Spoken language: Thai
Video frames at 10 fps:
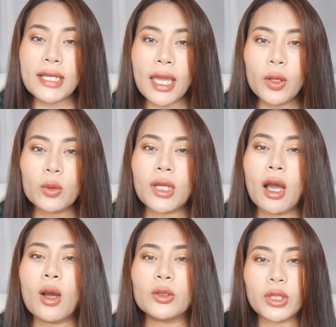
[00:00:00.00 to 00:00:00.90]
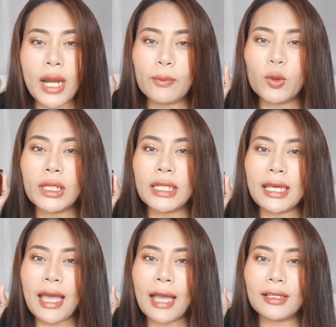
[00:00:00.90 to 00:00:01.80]
ใช้ที่ถูกต้องของเซรั่มตัวนี้
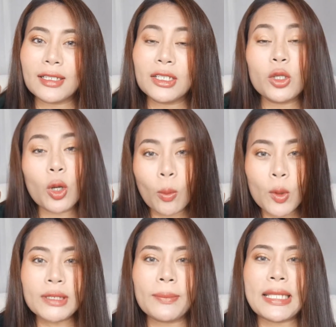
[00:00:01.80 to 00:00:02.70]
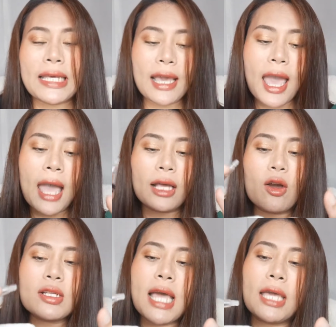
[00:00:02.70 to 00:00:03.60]
นะคะ ก็คือหยดลงบนสำลีค่ะ
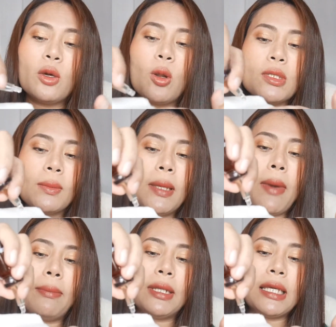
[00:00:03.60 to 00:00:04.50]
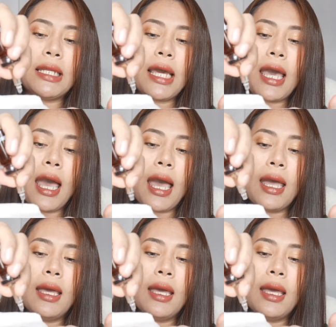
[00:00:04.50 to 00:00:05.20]
ก็จะหยดลงนสำลีแบบนี้นะคะ